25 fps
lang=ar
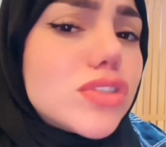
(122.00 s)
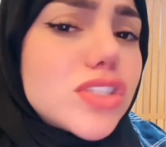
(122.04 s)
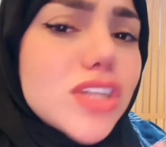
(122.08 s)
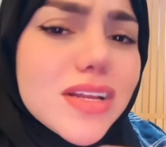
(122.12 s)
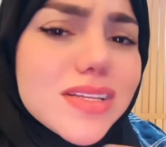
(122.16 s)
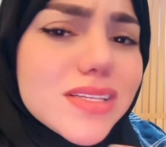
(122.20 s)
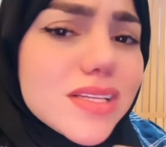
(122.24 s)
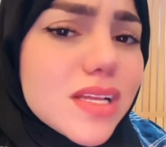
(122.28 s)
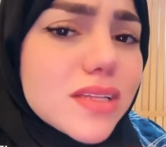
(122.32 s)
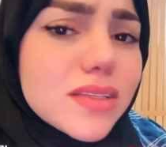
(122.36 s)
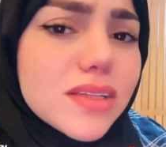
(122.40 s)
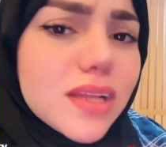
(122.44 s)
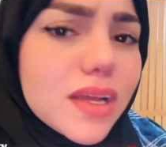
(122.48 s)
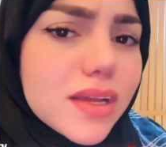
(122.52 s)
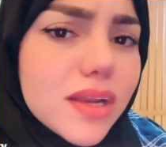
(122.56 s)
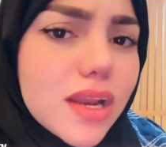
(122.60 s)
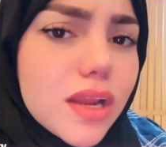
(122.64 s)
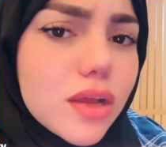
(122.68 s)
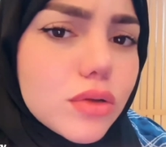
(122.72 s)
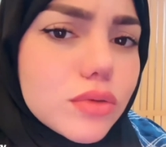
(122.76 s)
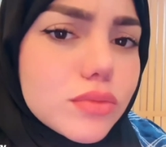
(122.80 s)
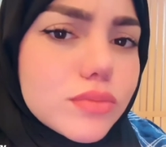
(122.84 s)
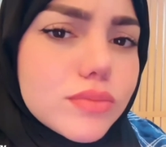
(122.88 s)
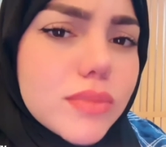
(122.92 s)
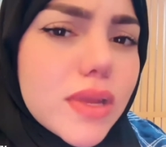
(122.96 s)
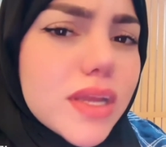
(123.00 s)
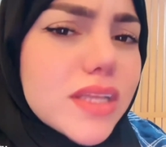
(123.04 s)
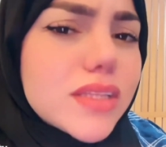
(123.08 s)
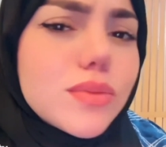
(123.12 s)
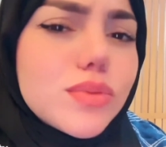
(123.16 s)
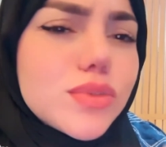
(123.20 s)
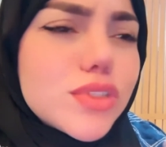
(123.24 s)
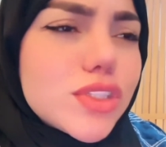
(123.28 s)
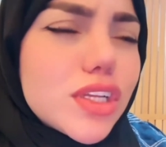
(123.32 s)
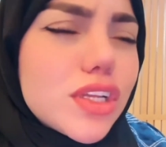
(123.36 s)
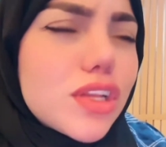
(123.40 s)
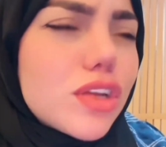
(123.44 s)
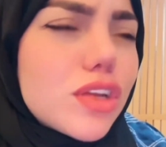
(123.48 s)
اصلا نقراه ما
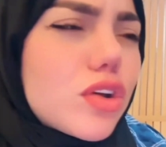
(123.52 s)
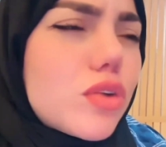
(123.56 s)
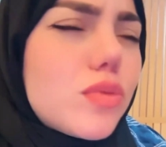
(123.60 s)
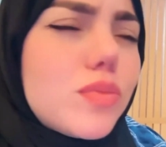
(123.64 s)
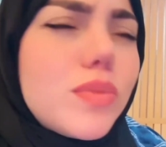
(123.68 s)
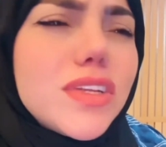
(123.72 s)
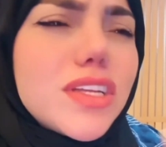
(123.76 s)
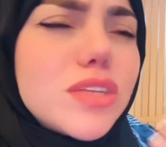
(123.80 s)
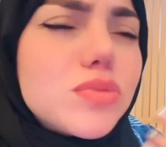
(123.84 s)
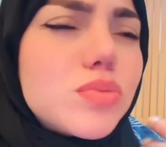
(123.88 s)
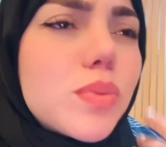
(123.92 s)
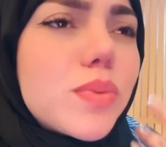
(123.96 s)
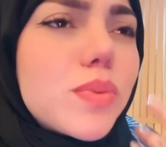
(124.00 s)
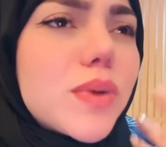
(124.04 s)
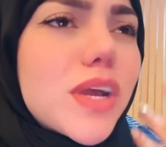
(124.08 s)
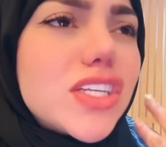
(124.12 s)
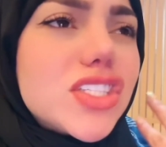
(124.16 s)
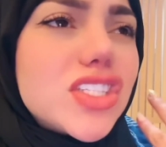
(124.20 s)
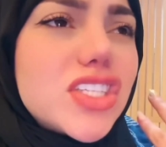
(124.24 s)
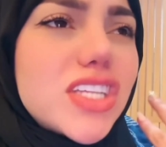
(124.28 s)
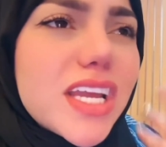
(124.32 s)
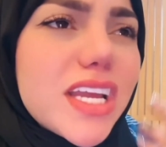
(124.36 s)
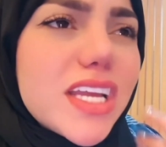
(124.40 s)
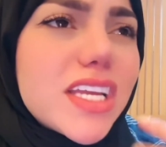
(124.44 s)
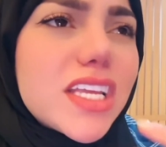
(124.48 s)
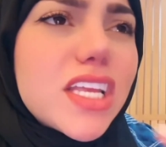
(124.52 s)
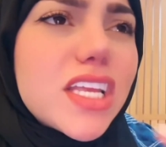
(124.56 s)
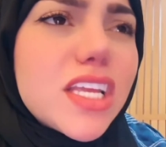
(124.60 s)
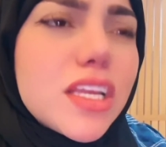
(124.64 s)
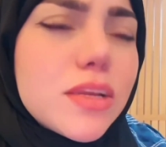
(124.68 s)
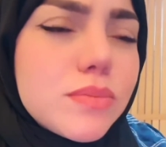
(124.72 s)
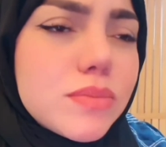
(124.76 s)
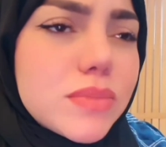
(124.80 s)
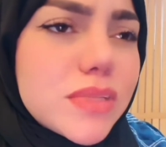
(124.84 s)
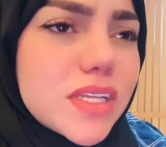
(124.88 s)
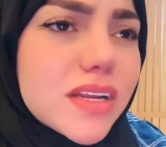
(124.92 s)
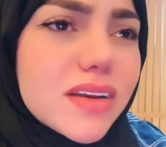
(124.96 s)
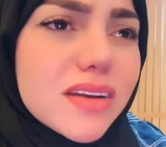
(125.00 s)
نكتبش عليكم حيت ما بقاش كاع
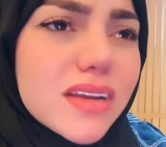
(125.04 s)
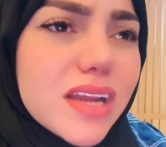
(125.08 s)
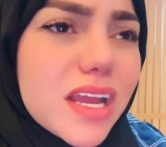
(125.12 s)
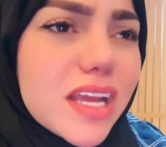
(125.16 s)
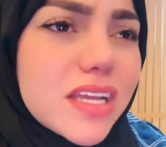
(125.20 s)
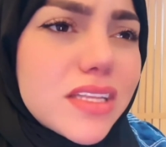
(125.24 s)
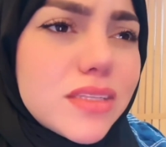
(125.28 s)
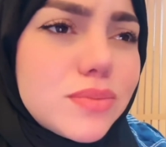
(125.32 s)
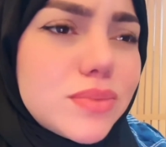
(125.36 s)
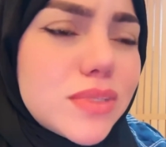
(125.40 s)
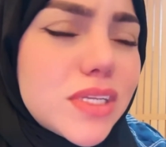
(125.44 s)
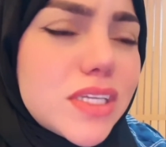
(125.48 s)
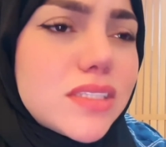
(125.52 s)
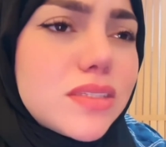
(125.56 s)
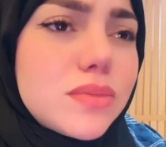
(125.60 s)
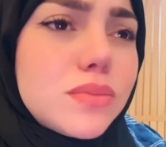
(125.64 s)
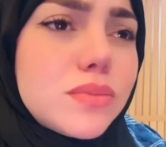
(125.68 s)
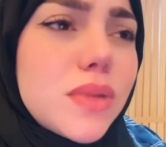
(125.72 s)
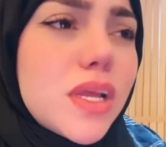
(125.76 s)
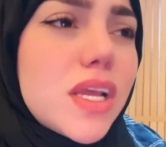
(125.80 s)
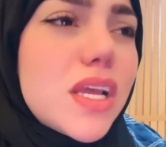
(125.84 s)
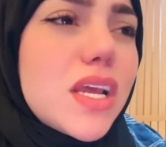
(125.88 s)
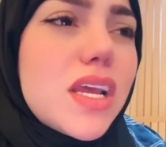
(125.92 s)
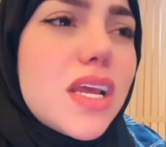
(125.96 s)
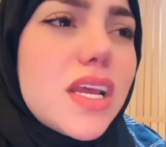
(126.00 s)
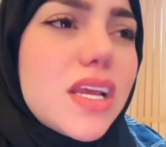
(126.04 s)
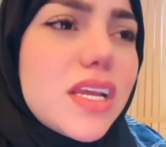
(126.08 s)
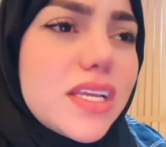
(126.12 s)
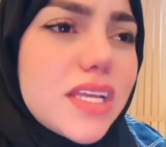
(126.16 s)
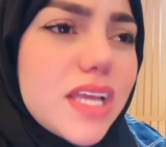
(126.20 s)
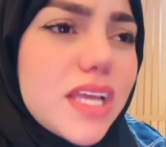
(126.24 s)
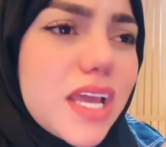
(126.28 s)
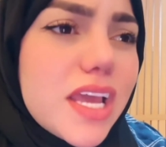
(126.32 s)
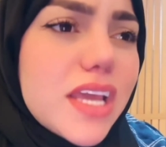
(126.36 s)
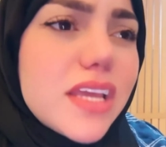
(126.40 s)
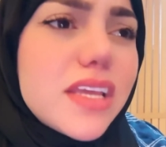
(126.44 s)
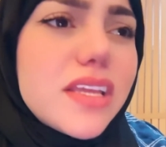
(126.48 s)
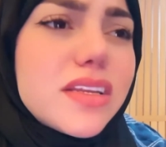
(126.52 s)
كيهمني الراي بنادم
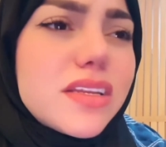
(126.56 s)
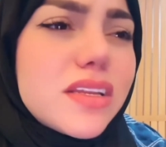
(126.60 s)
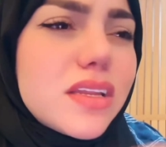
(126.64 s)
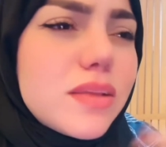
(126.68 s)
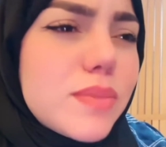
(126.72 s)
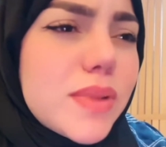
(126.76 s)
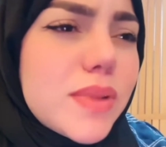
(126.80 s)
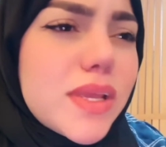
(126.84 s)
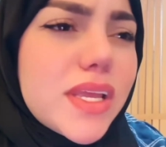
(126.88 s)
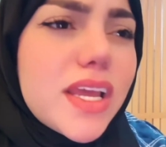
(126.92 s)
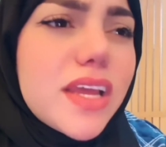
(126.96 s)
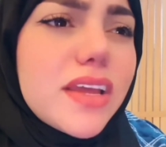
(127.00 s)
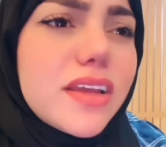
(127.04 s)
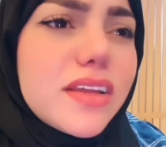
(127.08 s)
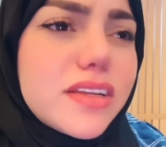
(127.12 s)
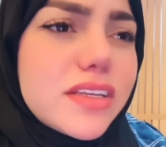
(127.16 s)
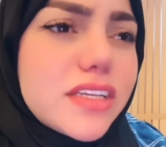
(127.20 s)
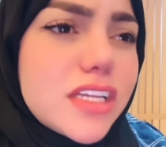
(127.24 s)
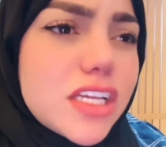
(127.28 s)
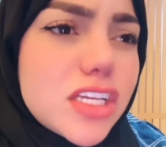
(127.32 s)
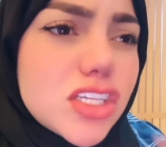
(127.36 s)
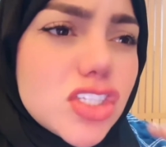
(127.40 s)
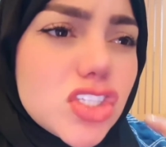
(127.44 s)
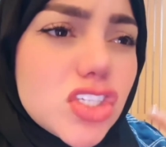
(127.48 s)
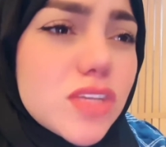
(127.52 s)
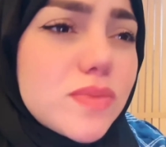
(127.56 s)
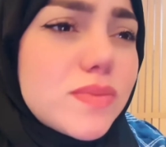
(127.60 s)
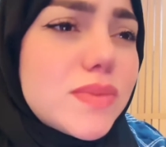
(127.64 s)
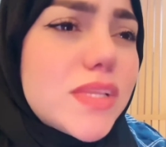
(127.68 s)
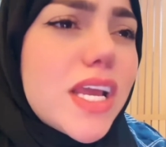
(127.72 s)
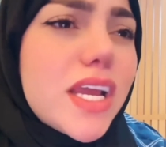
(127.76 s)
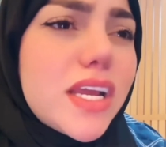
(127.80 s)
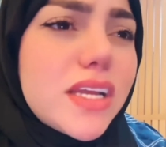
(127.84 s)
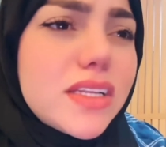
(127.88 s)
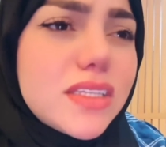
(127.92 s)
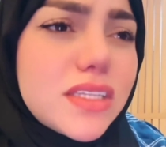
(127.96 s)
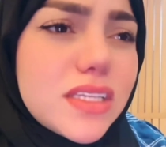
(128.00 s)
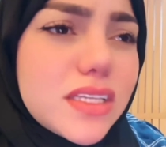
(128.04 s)
يعايرني ما شي
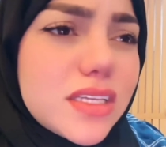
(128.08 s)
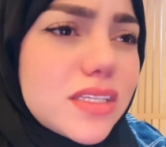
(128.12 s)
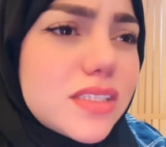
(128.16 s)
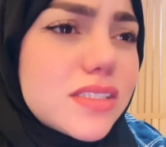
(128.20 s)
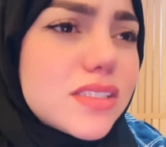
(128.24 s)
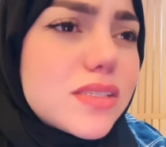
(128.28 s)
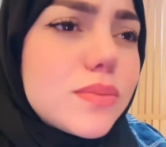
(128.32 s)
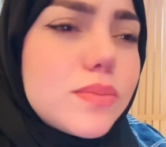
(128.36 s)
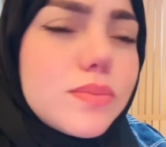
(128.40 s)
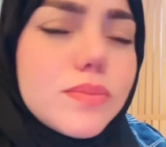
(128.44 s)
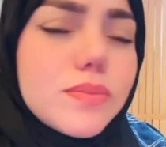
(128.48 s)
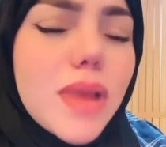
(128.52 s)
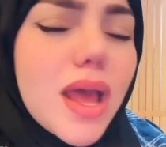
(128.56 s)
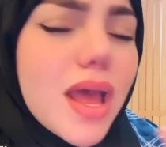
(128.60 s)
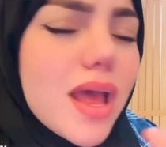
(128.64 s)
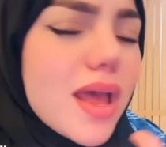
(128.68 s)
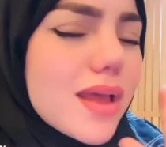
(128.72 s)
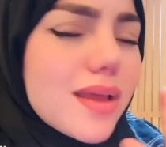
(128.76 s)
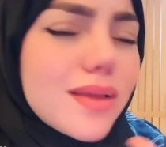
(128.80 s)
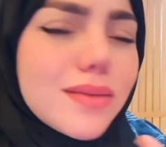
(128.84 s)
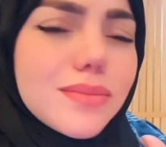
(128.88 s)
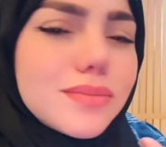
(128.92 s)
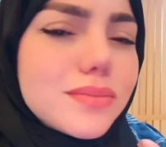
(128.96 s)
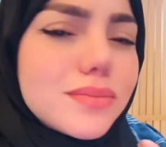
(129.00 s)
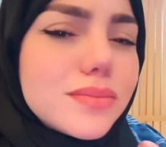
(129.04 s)
يمدحني ما